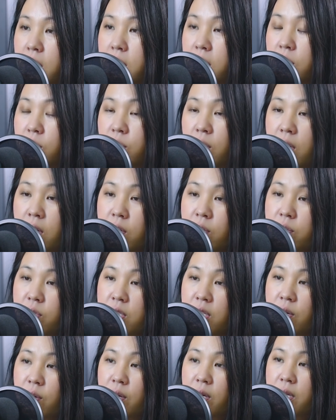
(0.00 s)
rồi nó cũng
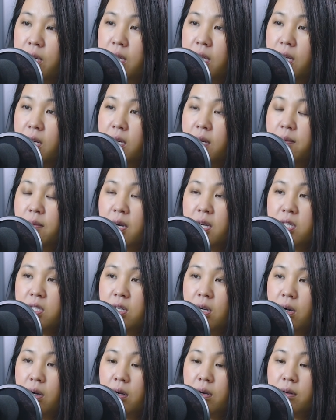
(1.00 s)
chỉ ô lê kia nên mỏi
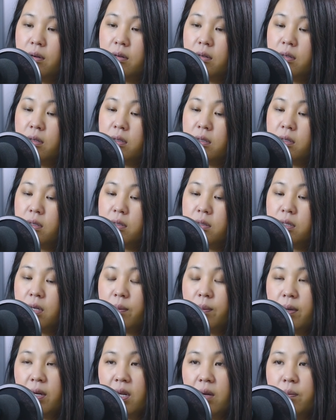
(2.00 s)
sợ đó
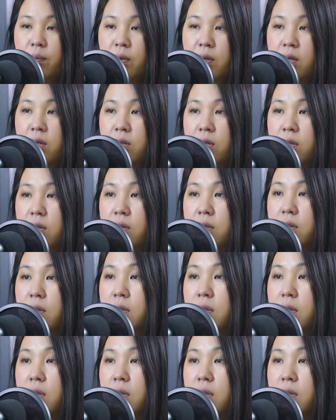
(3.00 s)
bọn này bự